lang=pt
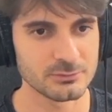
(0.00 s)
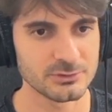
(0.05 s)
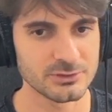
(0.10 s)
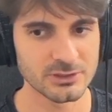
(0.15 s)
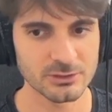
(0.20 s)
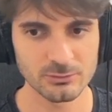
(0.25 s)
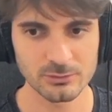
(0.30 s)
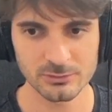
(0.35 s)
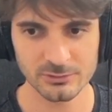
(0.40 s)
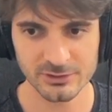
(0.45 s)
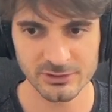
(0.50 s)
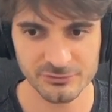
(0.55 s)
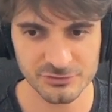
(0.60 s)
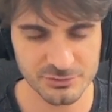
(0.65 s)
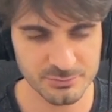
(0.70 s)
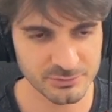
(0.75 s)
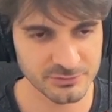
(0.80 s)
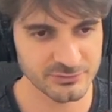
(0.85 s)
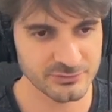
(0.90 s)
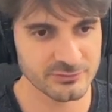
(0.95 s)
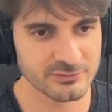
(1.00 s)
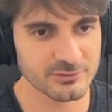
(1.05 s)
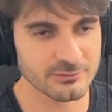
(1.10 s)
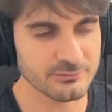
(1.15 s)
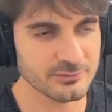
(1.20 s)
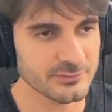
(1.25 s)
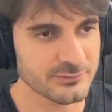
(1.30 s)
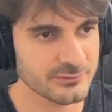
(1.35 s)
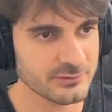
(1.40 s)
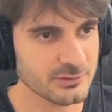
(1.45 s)
E agora o que a gente precisa
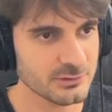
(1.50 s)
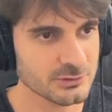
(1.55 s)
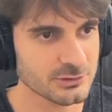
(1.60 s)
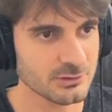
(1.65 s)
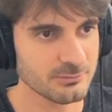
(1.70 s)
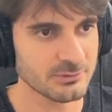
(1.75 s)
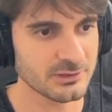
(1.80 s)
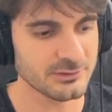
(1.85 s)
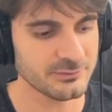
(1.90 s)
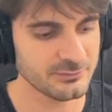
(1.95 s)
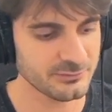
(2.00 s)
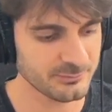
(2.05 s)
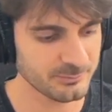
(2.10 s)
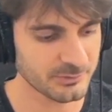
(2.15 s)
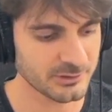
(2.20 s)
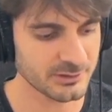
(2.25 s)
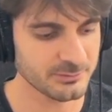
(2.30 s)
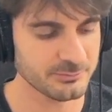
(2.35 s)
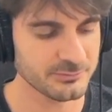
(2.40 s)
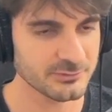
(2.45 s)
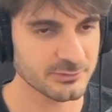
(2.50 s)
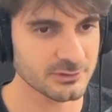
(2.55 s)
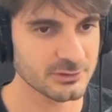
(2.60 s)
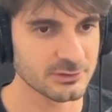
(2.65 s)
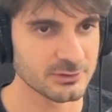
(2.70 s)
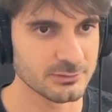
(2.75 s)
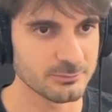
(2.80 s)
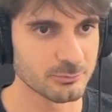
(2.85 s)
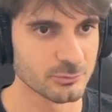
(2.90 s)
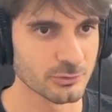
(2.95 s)
fazer é chamar esses pipes
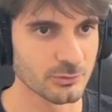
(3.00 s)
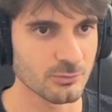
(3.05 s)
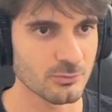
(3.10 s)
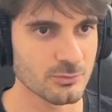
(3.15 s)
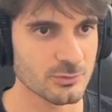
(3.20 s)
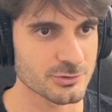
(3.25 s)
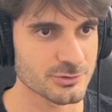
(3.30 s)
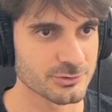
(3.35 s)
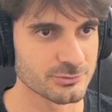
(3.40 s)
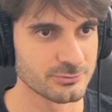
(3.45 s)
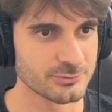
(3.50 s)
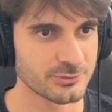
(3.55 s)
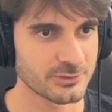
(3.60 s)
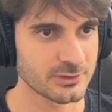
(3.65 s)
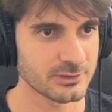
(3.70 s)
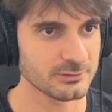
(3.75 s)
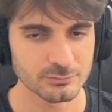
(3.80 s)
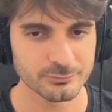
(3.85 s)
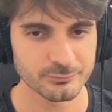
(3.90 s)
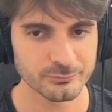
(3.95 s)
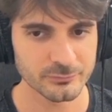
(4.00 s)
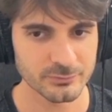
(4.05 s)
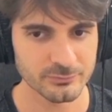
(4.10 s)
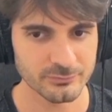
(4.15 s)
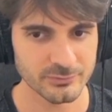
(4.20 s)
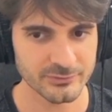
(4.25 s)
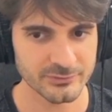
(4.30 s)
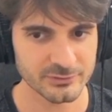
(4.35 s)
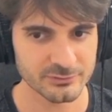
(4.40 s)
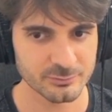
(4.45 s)
aqui por código, tá?
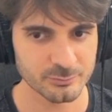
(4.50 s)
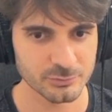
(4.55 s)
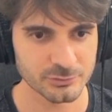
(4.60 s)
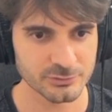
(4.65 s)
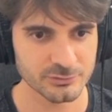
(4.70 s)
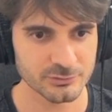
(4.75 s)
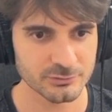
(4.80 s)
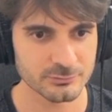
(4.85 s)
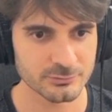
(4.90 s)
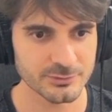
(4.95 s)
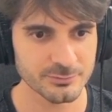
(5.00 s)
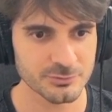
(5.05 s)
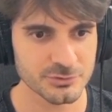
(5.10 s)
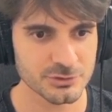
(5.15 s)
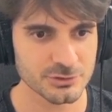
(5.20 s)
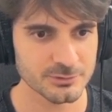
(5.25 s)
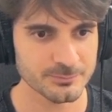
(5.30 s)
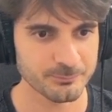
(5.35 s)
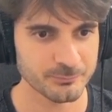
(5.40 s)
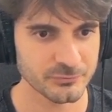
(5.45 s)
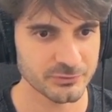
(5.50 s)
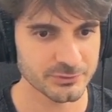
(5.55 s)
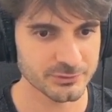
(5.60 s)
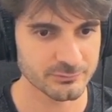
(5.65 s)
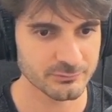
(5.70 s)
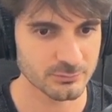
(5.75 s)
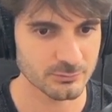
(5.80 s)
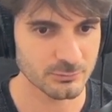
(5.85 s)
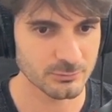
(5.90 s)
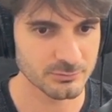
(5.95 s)
Vamos fazer isso por script,
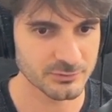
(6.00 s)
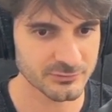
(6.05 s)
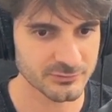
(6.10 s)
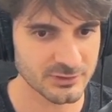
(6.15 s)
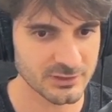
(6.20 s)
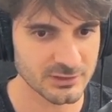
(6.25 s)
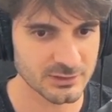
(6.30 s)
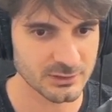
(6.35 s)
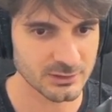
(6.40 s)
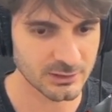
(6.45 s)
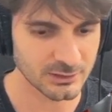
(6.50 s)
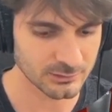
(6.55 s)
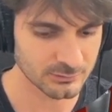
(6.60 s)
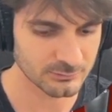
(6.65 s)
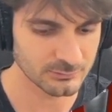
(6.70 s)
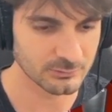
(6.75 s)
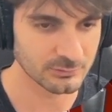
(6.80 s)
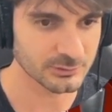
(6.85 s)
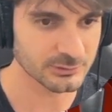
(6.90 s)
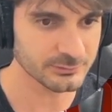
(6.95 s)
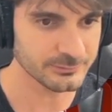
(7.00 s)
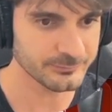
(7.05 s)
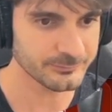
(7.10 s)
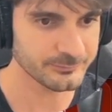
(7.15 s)
então vamos começar agora.